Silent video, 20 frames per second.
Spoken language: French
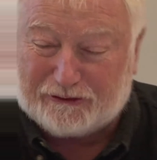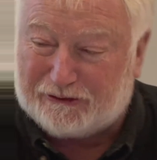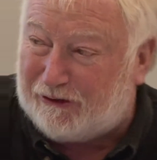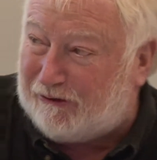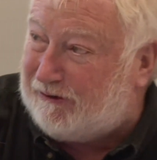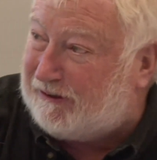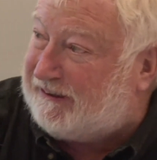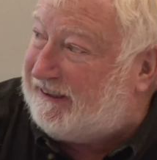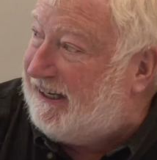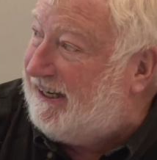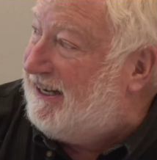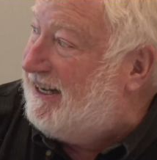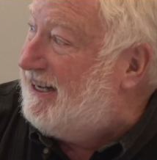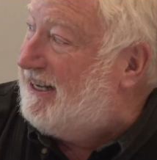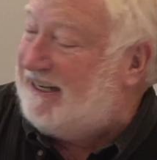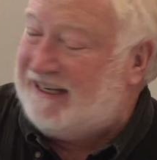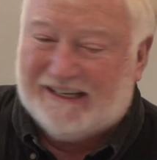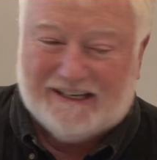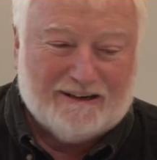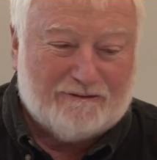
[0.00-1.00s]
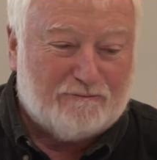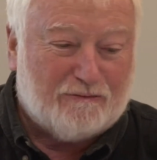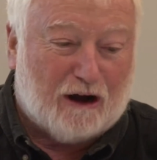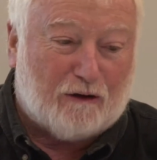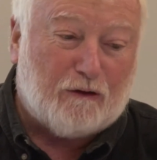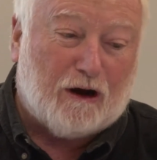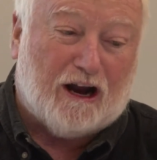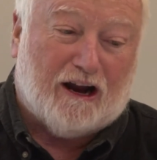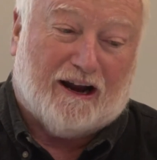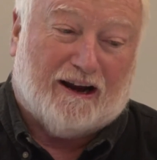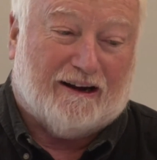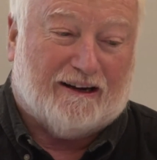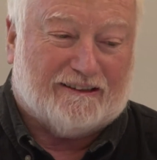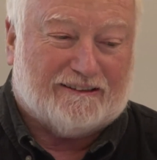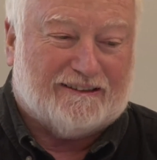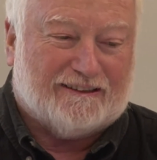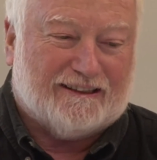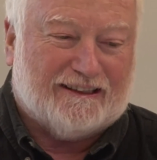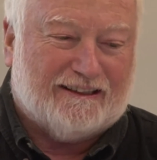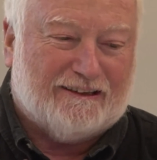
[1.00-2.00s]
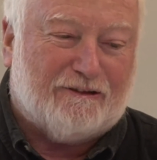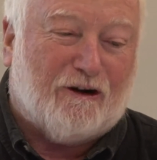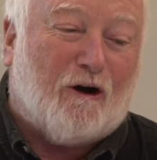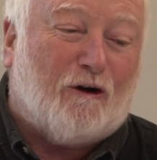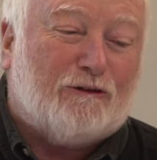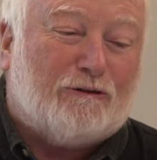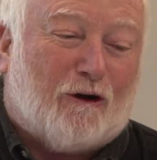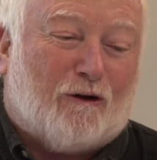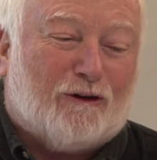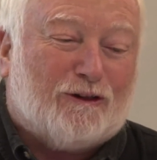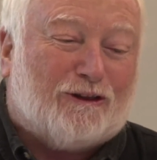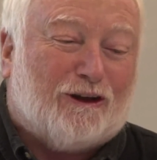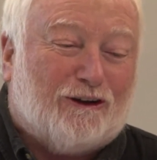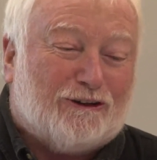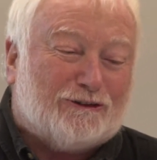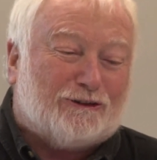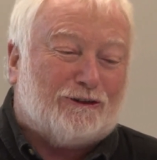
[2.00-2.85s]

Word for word: Vous donc, les coups, Bah ouais, autant